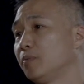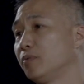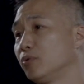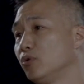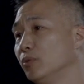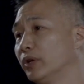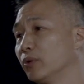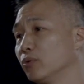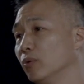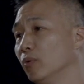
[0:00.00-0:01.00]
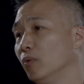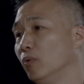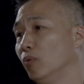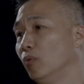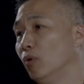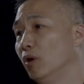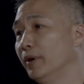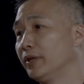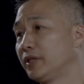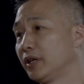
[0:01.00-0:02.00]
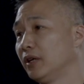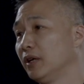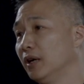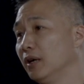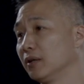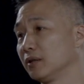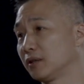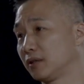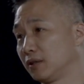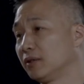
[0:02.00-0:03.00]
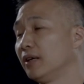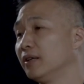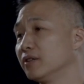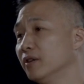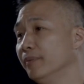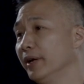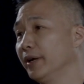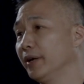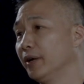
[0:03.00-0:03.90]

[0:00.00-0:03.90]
部剧目当中，我们结合了时代的审美，